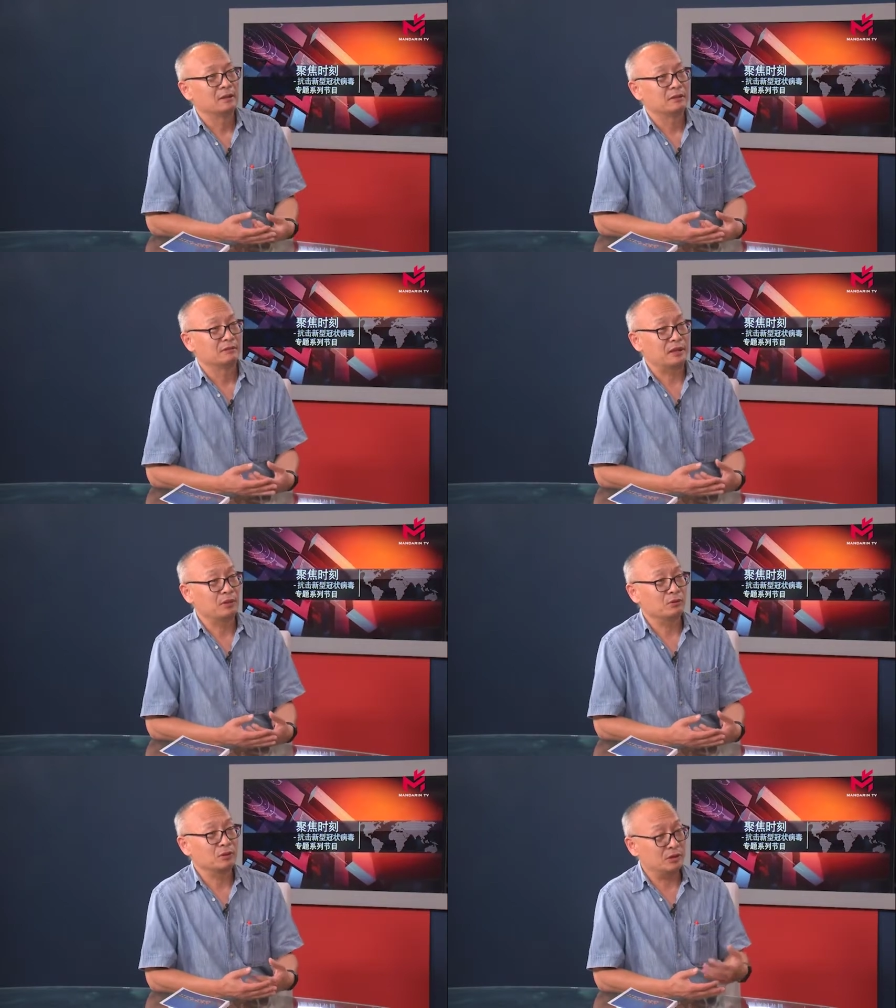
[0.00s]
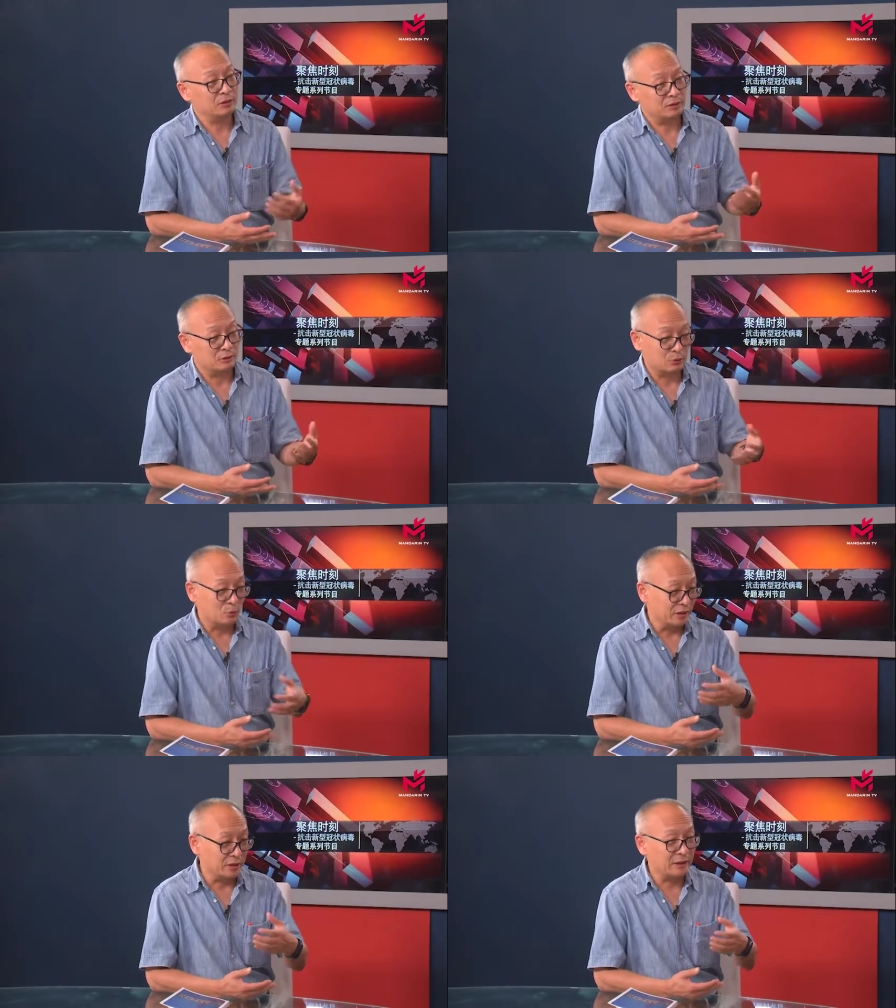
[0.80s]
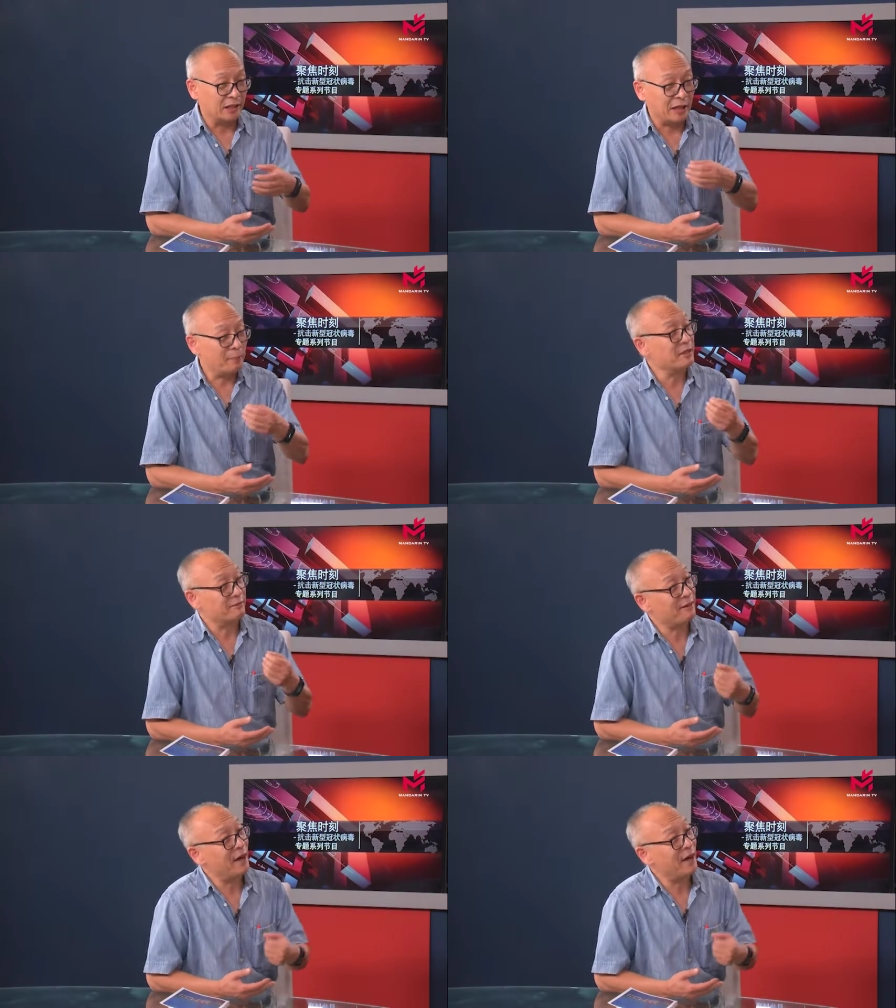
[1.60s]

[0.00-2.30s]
呃，完了以后呢，我呢给他们也发了